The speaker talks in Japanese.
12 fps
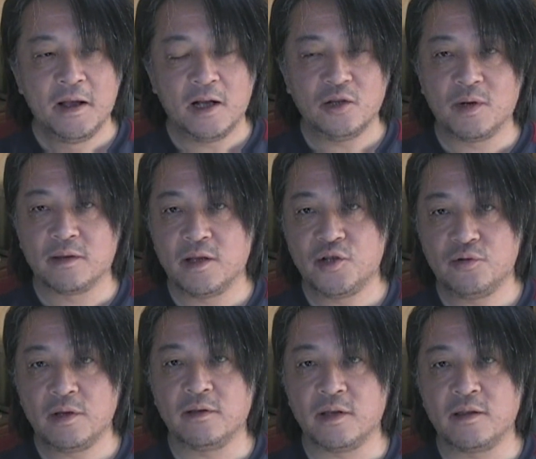あとまあ先
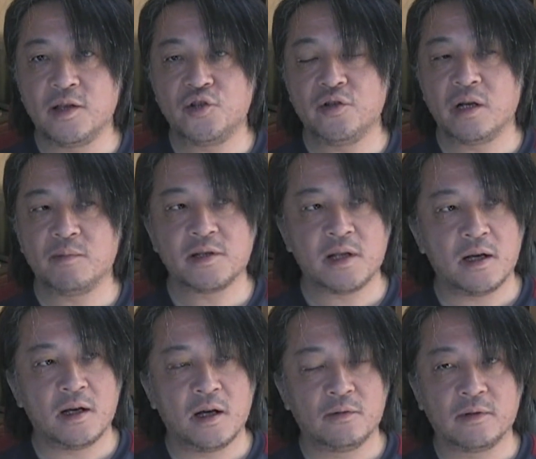週ですね、先週やりまし
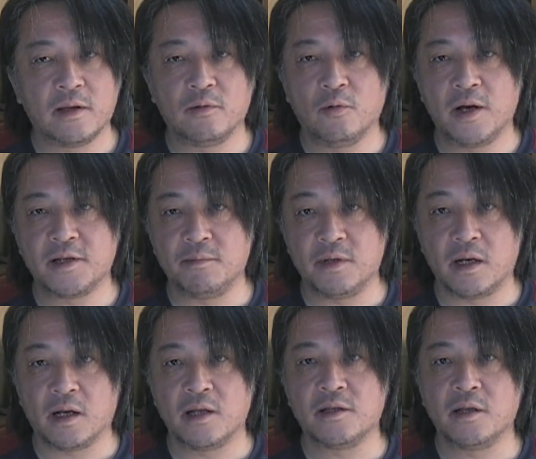たあのテスト配信みたい
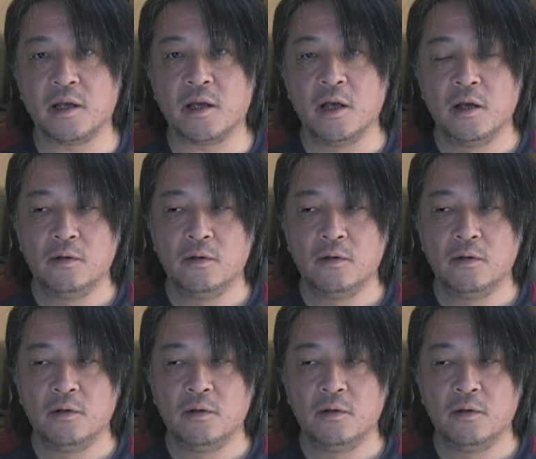な感じで、